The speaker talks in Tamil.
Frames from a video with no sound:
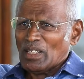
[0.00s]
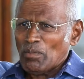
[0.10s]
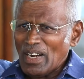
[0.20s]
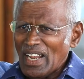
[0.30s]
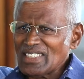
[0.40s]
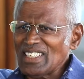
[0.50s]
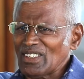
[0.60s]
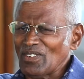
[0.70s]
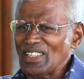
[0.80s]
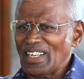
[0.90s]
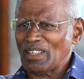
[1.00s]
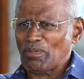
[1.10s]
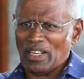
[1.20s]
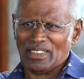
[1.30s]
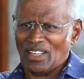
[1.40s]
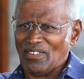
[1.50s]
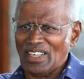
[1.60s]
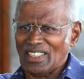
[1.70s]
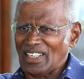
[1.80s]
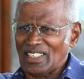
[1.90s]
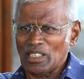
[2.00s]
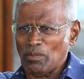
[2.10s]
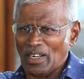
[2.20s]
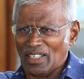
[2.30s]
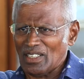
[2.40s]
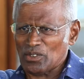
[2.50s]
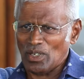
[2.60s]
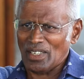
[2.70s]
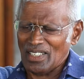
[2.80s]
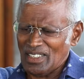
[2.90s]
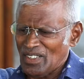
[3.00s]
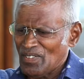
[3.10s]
இந்த மாதிரி அஜித் வந்து எனக்கு பணம் தர வேண்டியிருக்கு இந்த மாதிரி இருக்குன்னு சொல்லிட்டு